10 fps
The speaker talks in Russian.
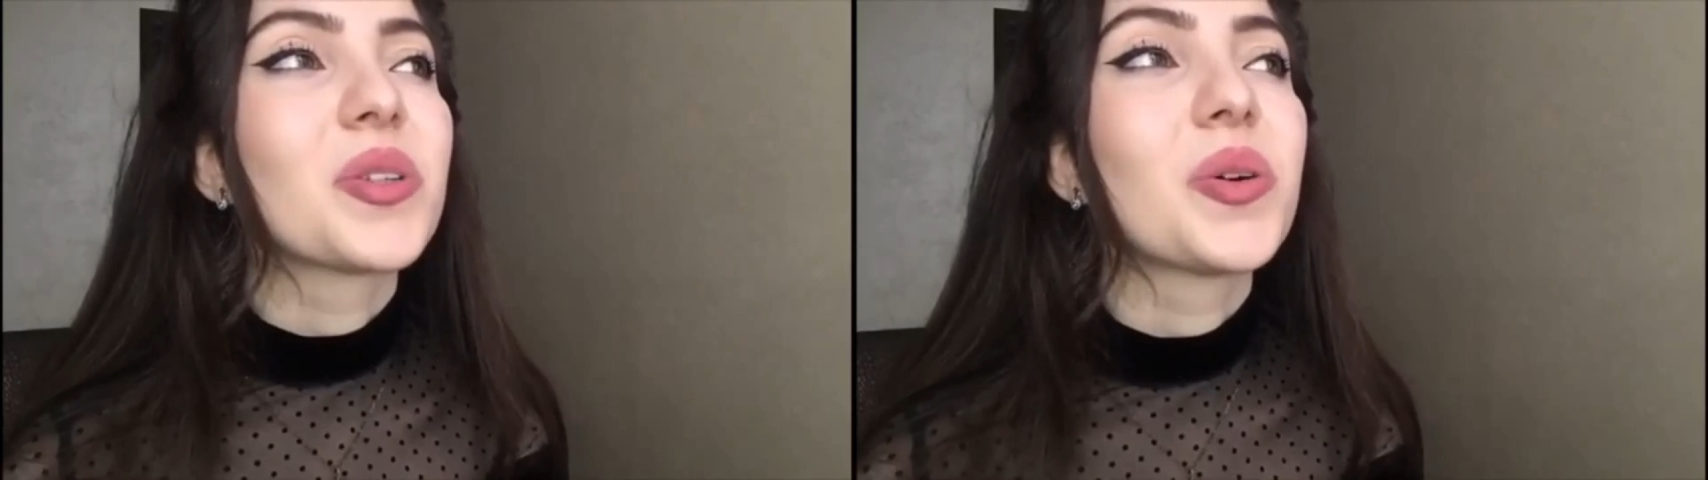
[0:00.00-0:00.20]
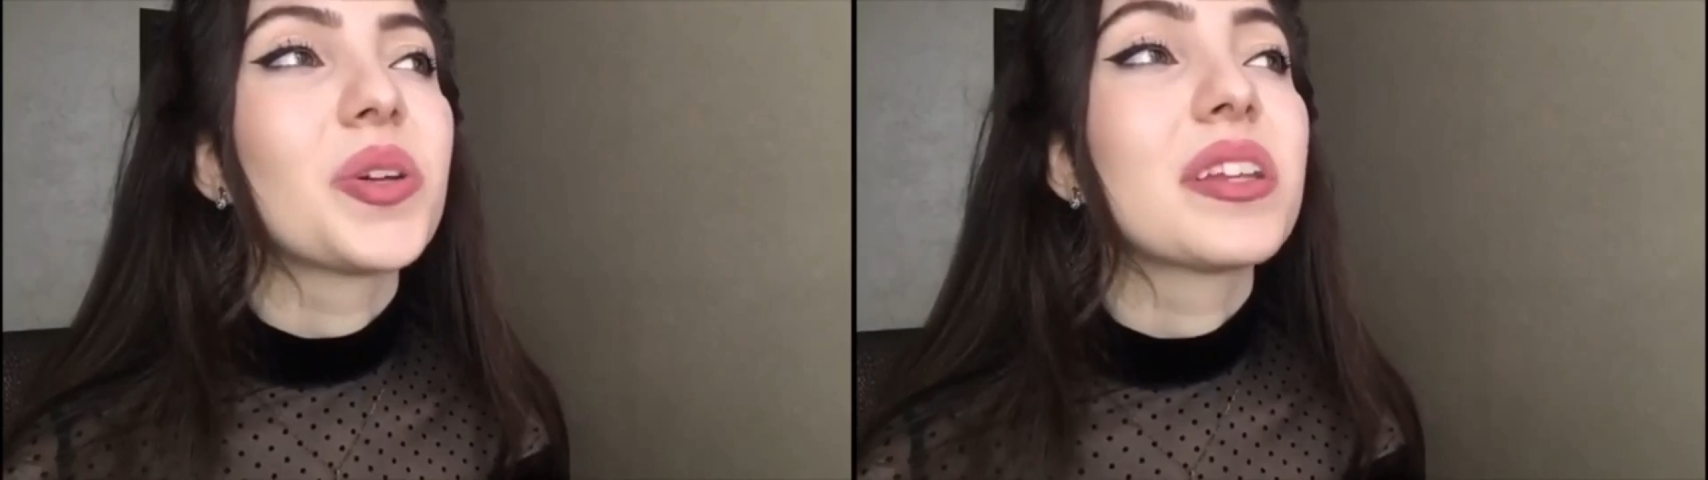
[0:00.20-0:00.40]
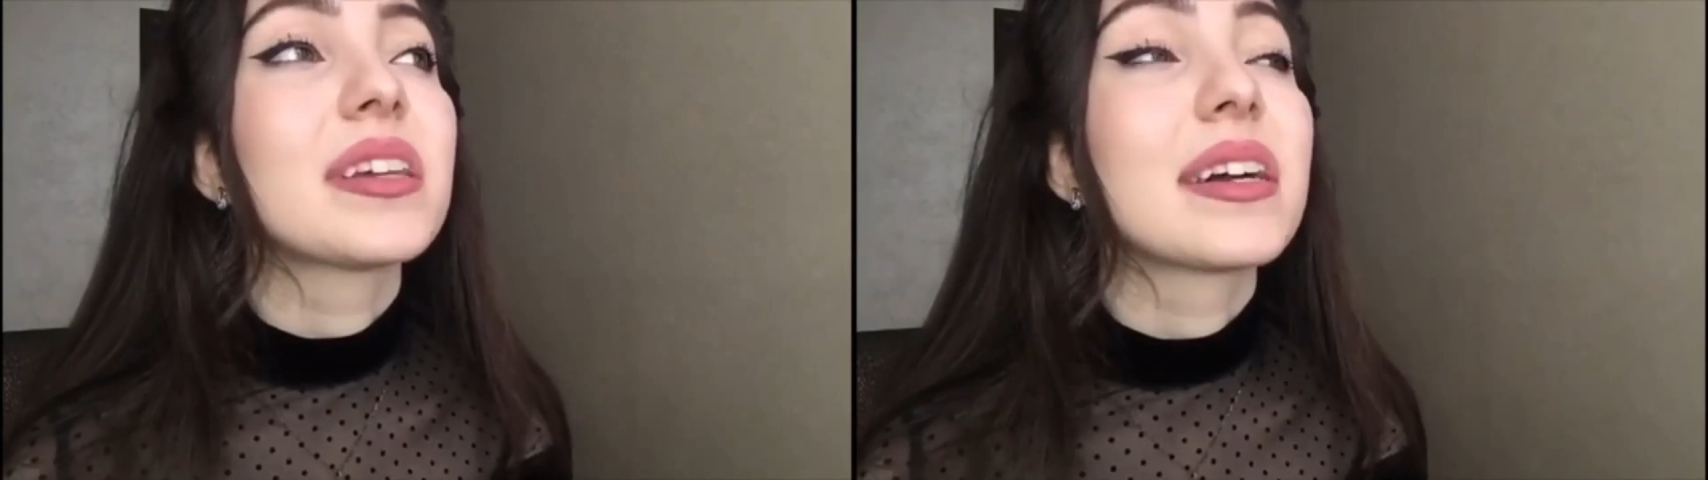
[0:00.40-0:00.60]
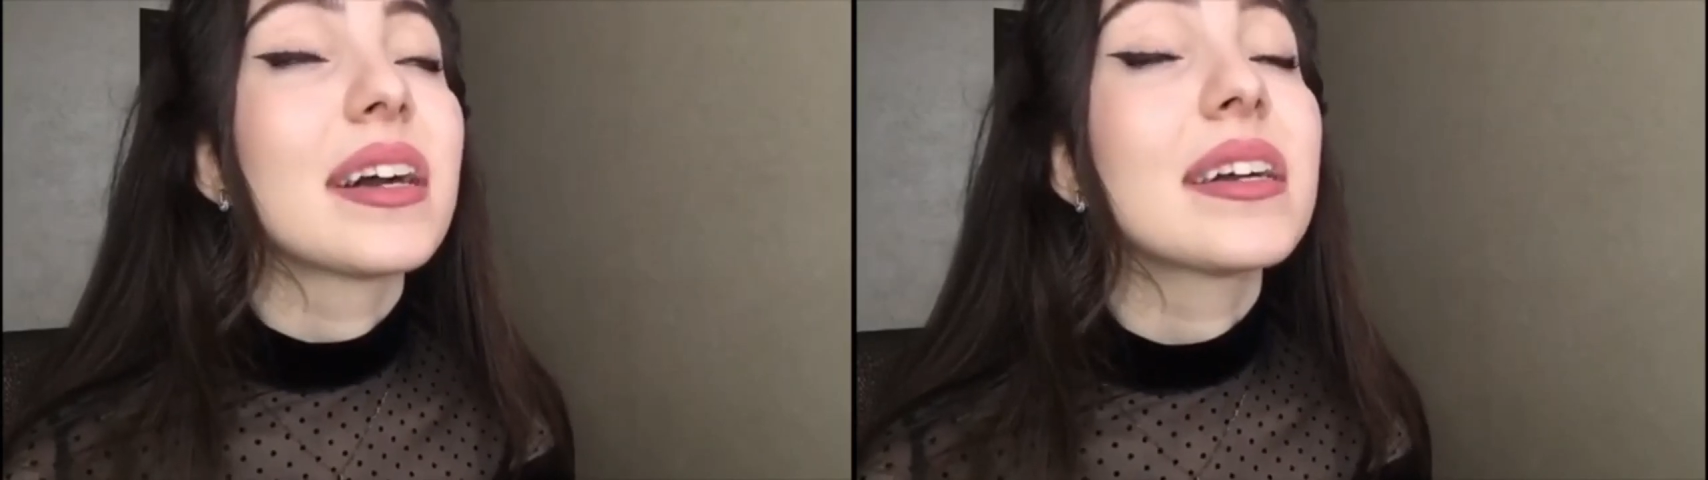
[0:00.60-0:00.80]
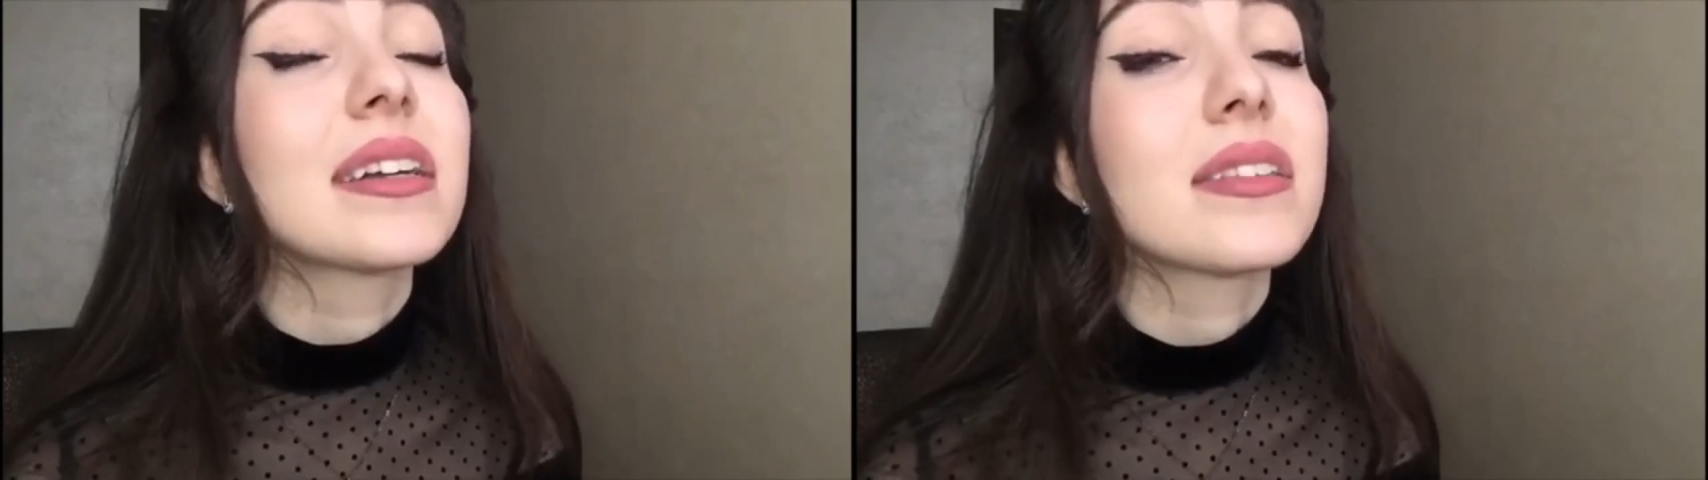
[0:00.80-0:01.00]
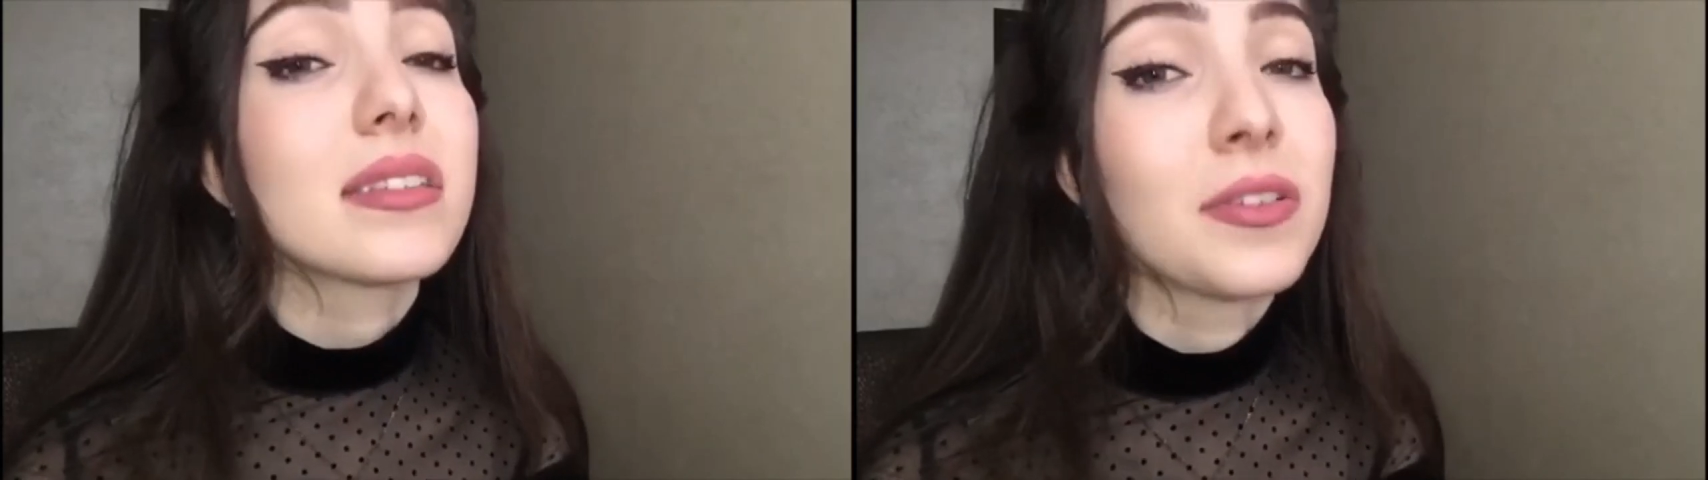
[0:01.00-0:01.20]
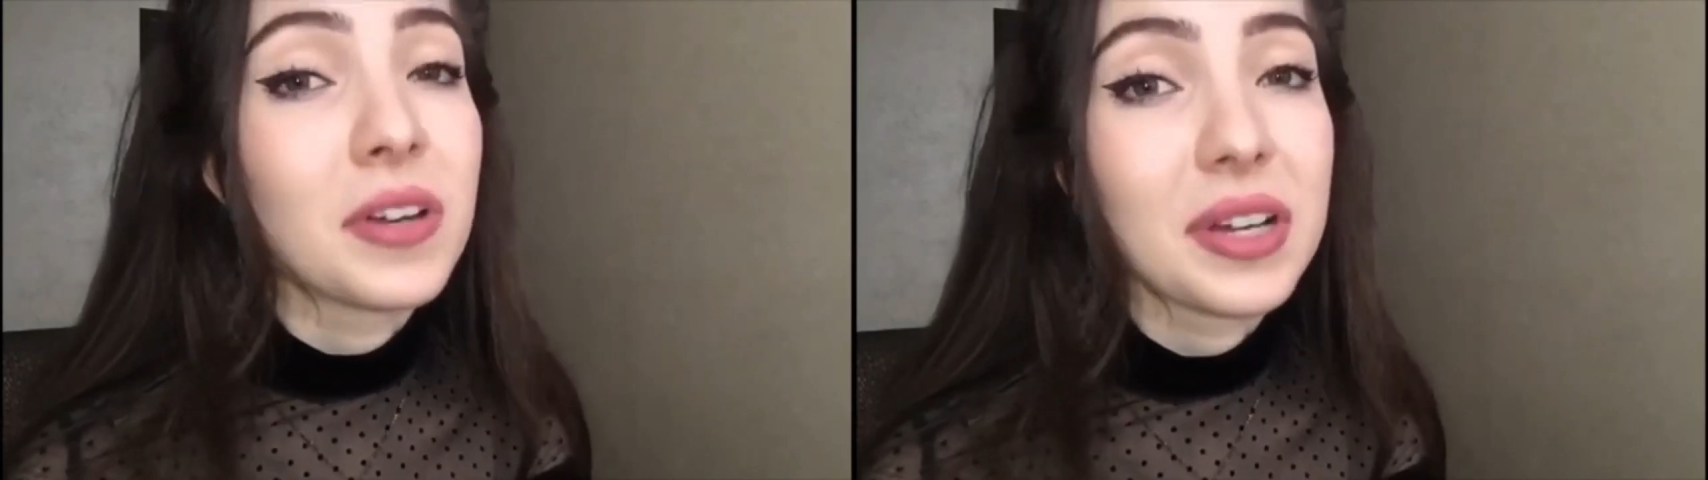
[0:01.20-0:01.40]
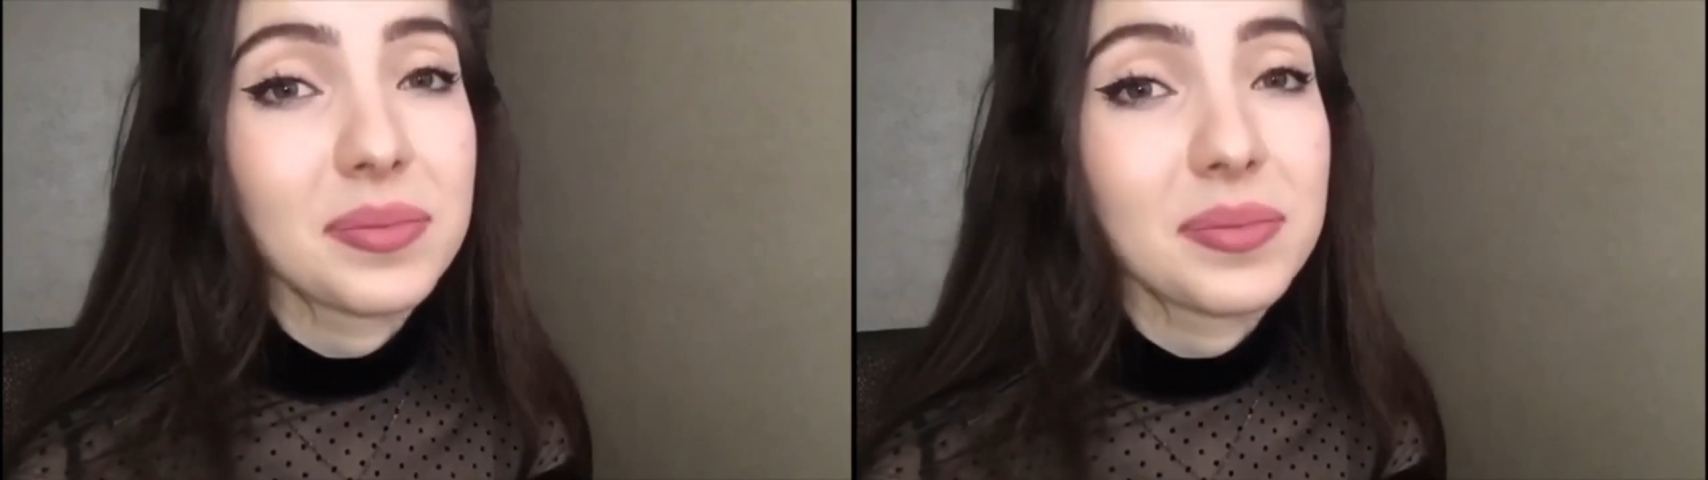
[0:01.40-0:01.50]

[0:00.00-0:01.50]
но она такая красивая.